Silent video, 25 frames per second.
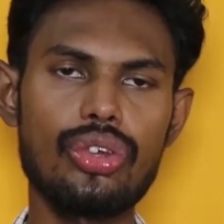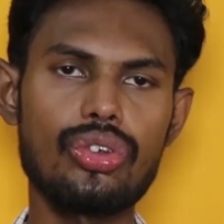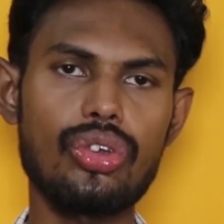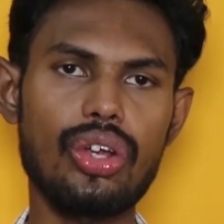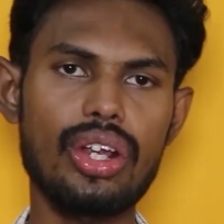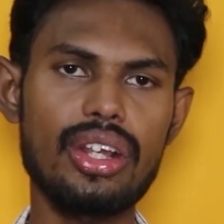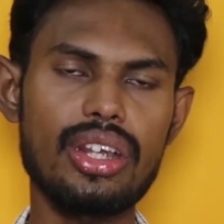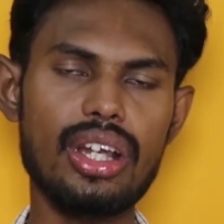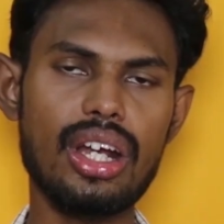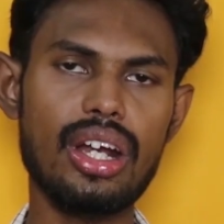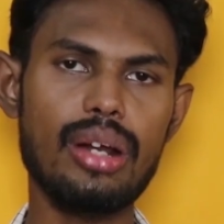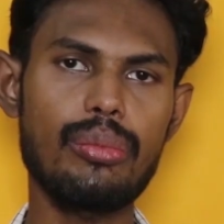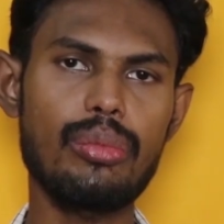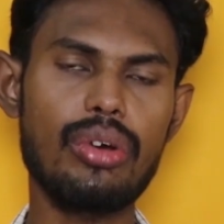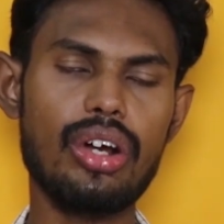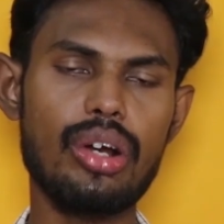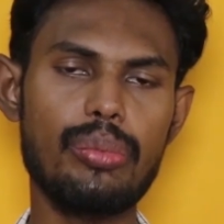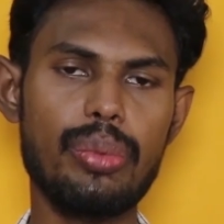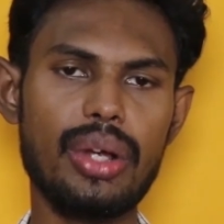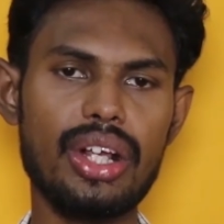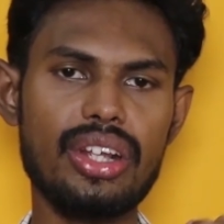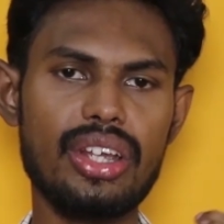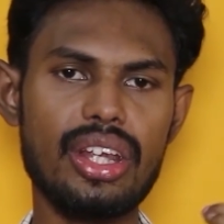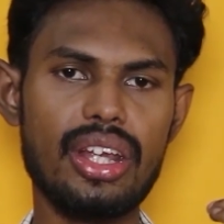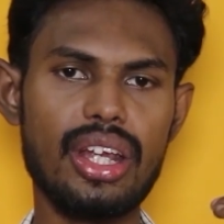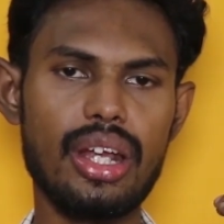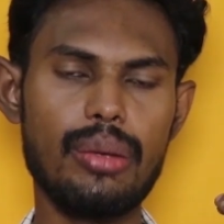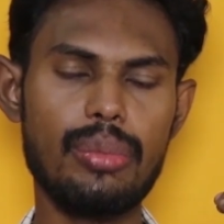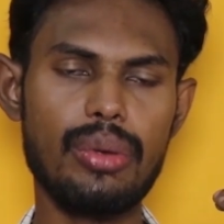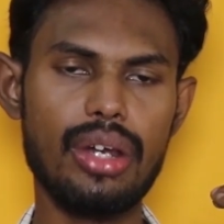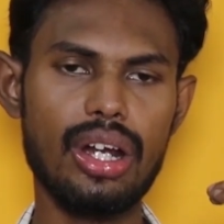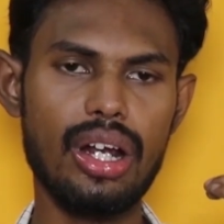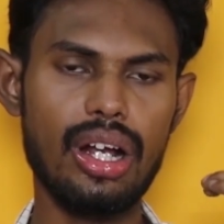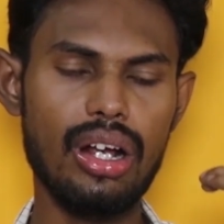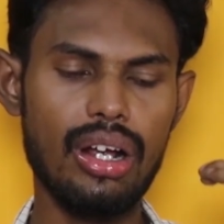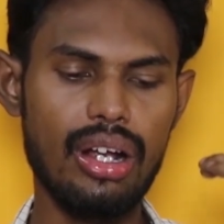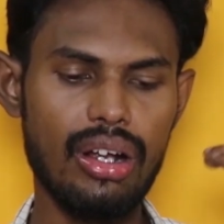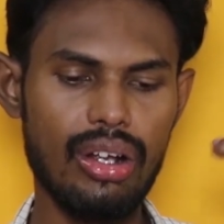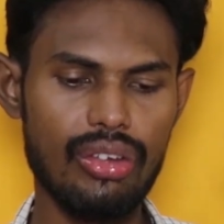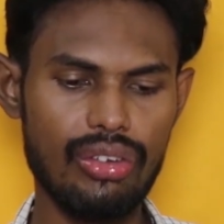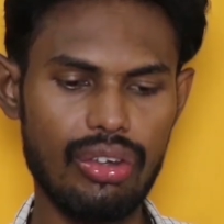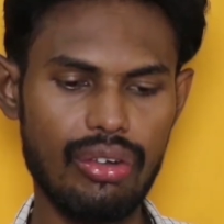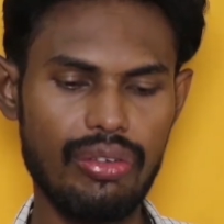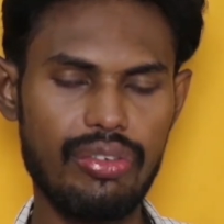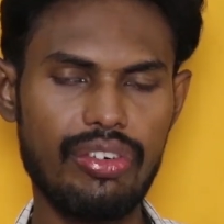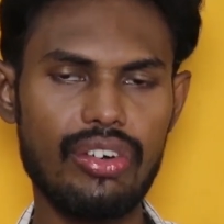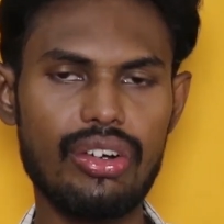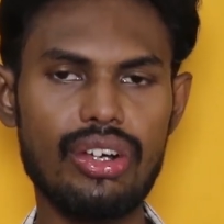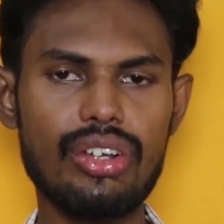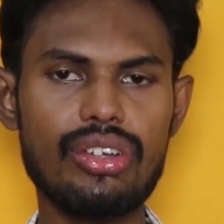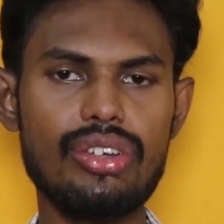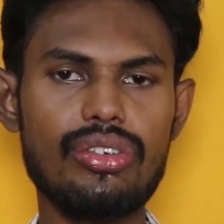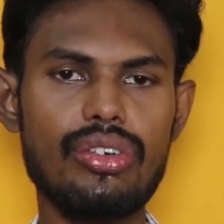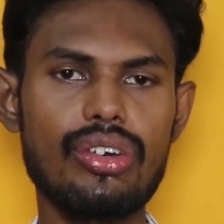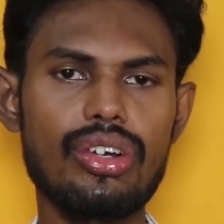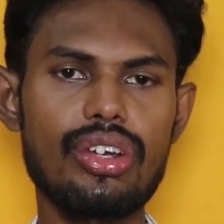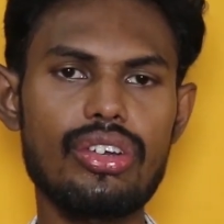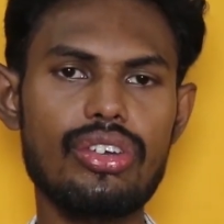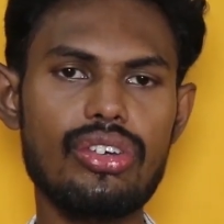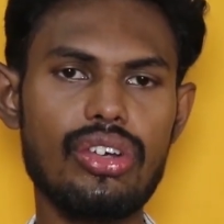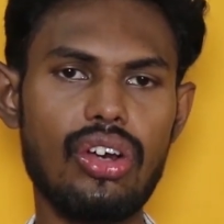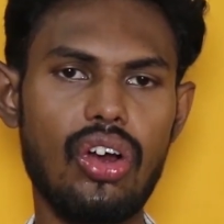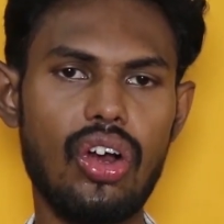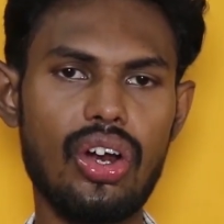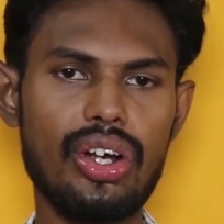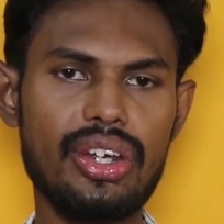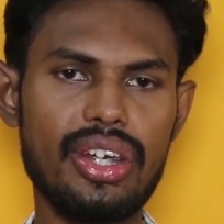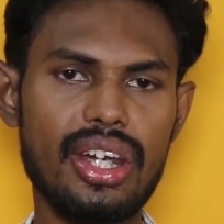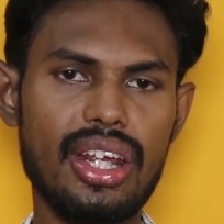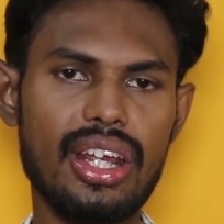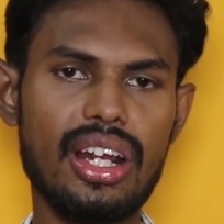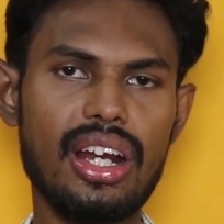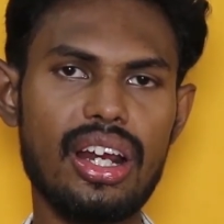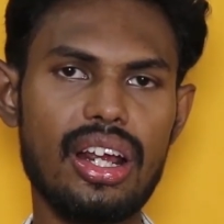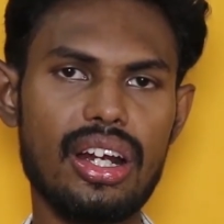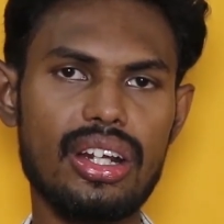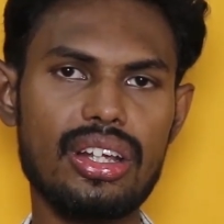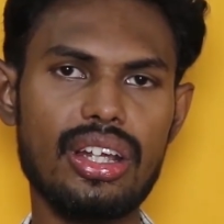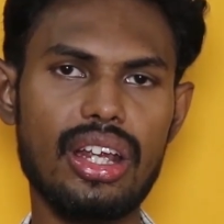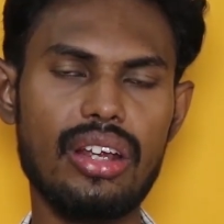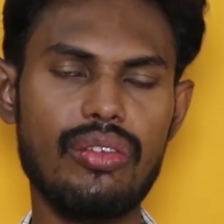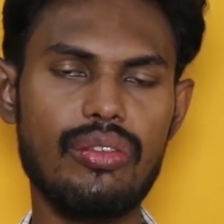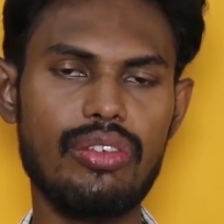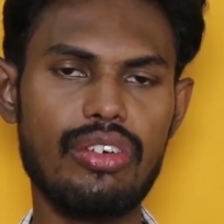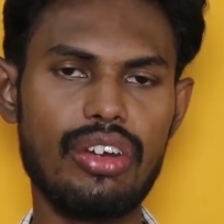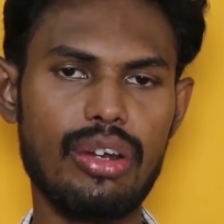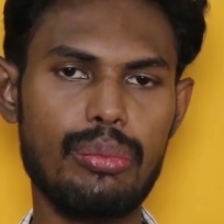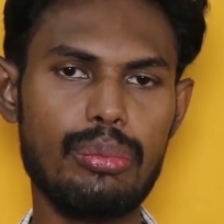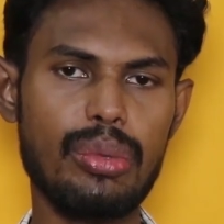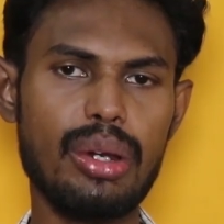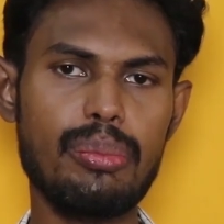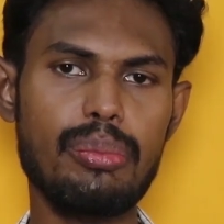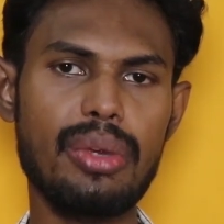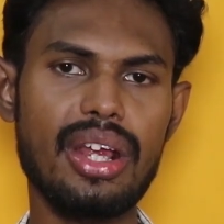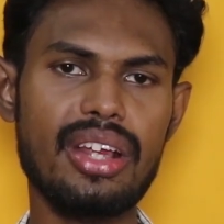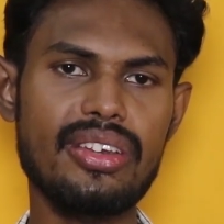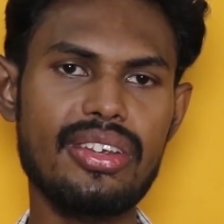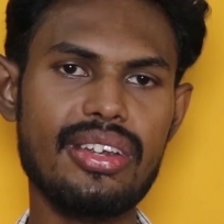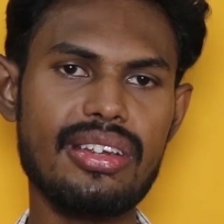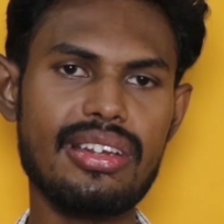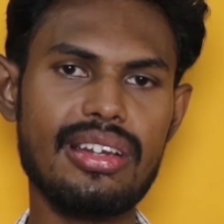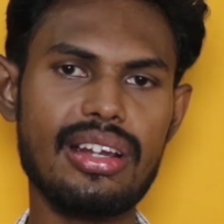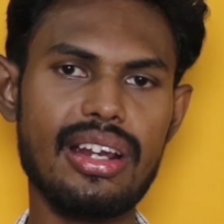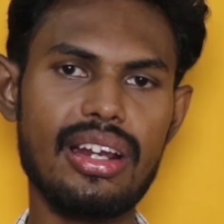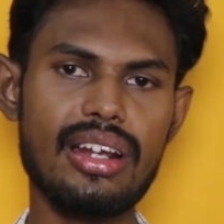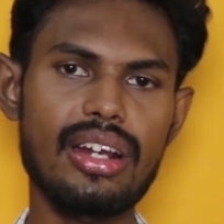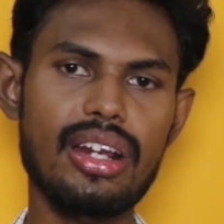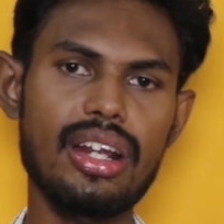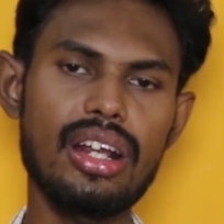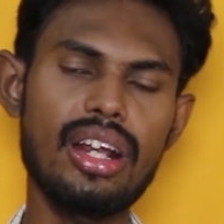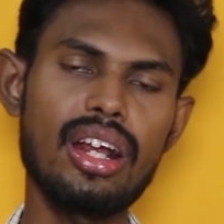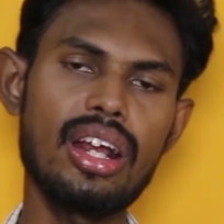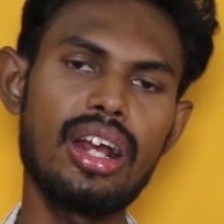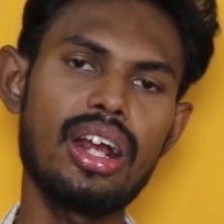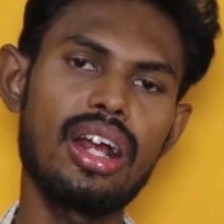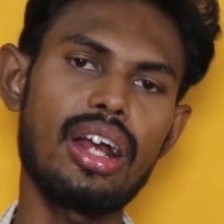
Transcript: ஸோ இதில் நமக்கு பார்த்தீங்க அப்படின்னா ஸோ ஃபர்ஸ்ட் வந்து ஸ்டார்டிங்லேருந்து ஃப்ரம் தி பேசிக்ஸ்லேருந்து